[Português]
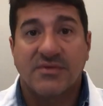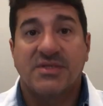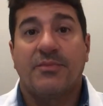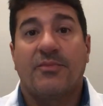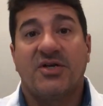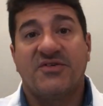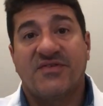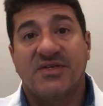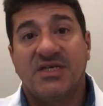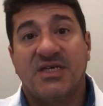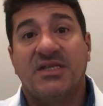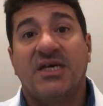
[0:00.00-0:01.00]
você pode
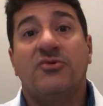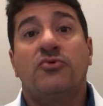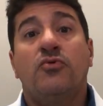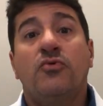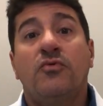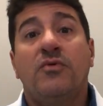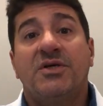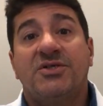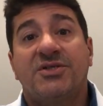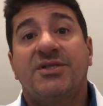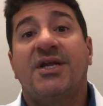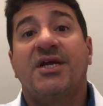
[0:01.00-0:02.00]
fazer até
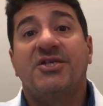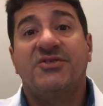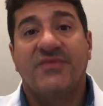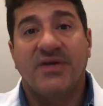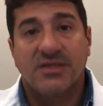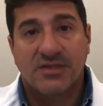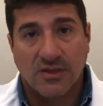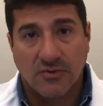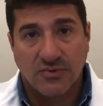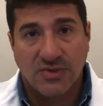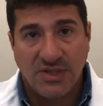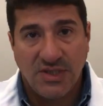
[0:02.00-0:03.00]
duas, três vezes
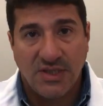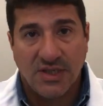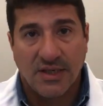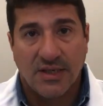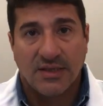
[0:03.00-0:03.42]
ao dia,